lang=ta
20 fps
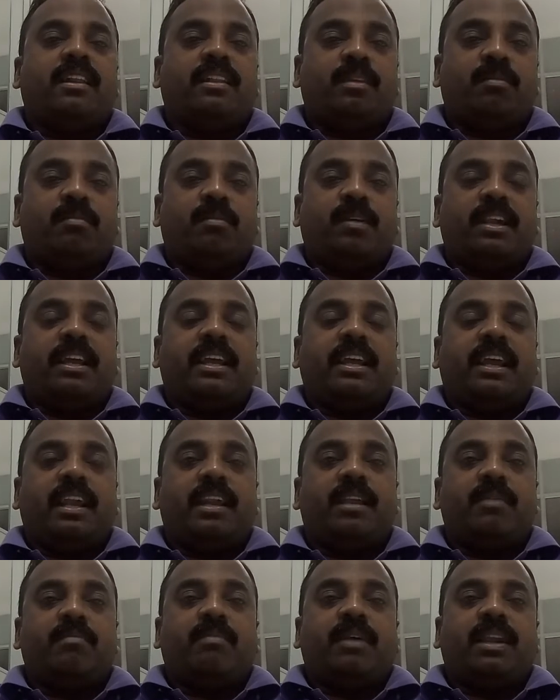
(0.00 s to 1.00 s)
அந்த மாதிரி
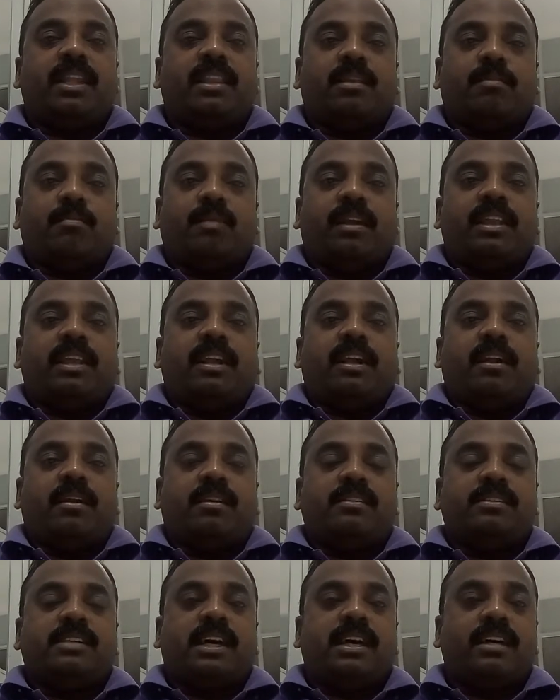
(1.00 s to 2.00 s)
எண்ணம் படைத்த
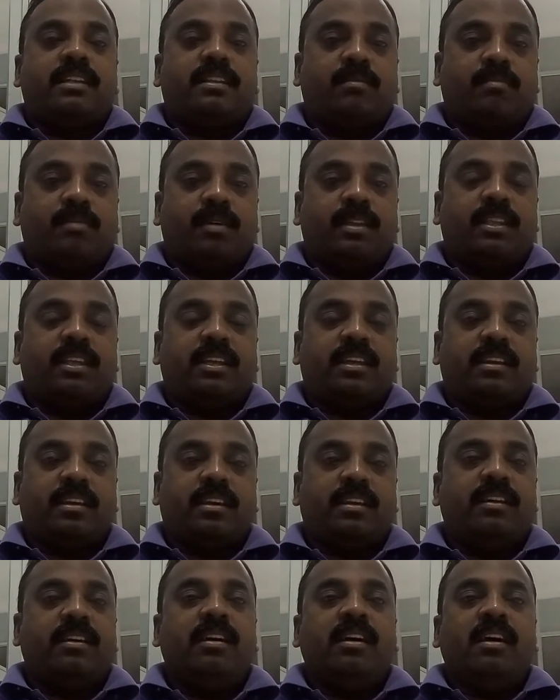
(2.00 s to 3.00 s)
மனிதர்கள் ஜாதகத்தை
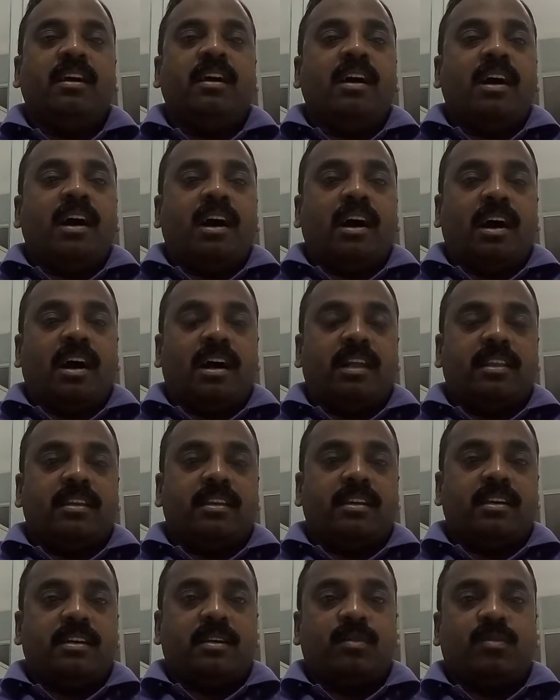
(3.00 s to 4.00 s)
பார்த்தீங்கன்னா அந்த
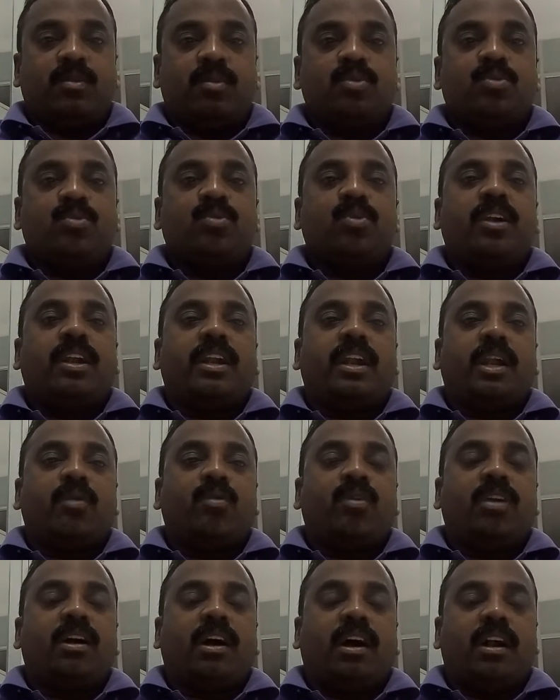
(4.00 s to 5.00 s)
குரு சூரியன்
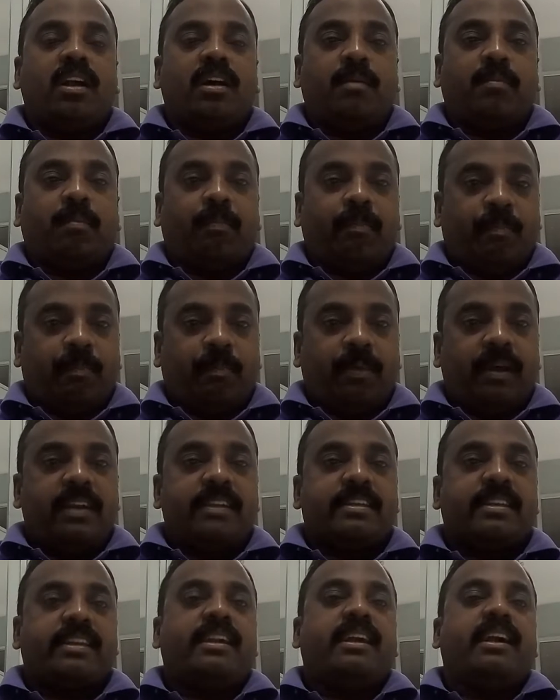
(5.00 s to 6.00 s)
நினைவுள்ள ஆளுக
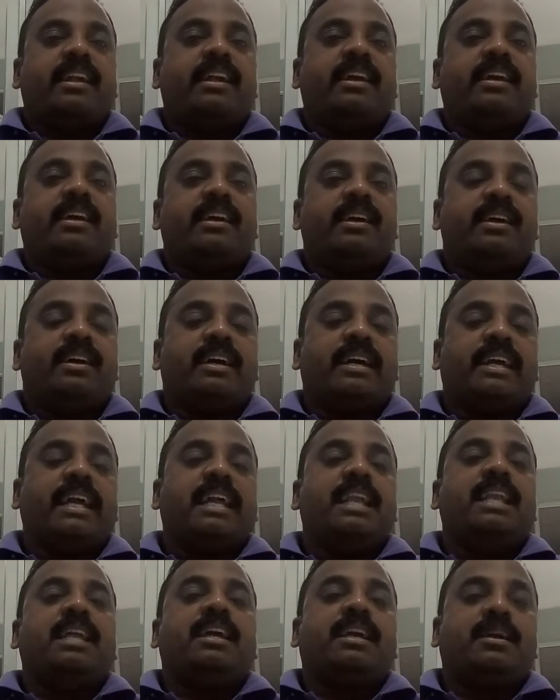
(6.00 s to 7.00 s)
பேசினாலே
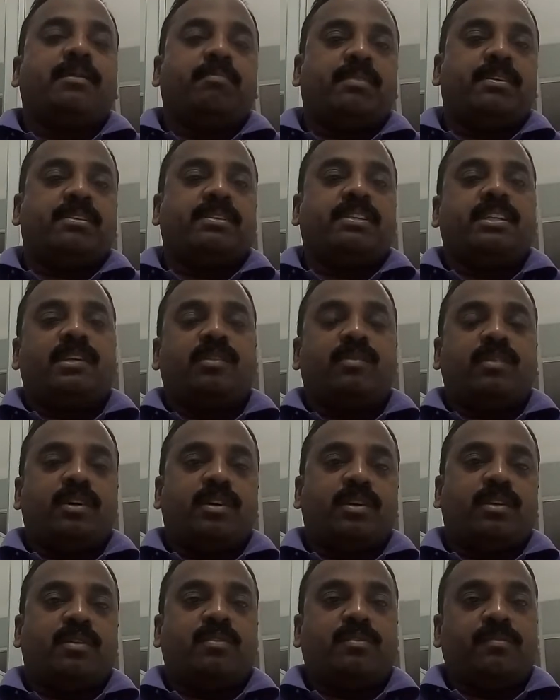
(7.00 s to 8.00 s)
ஹீலிங் கெப்பாசிட்டி
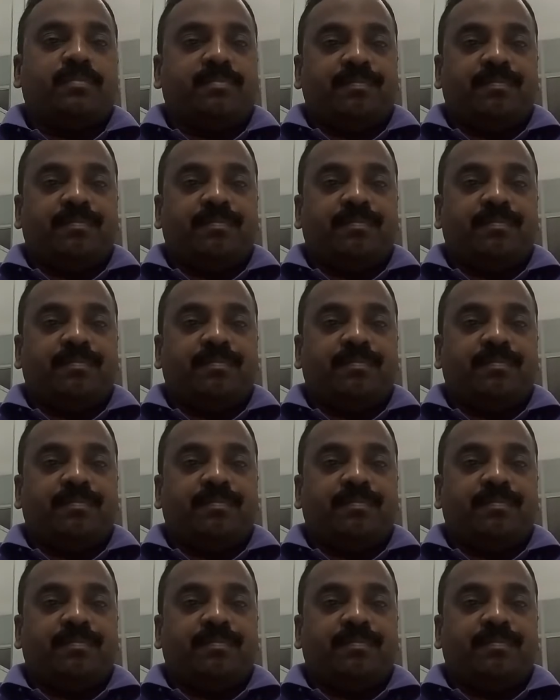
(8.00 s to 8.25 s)
அவங்களுக்கு இருக்கும்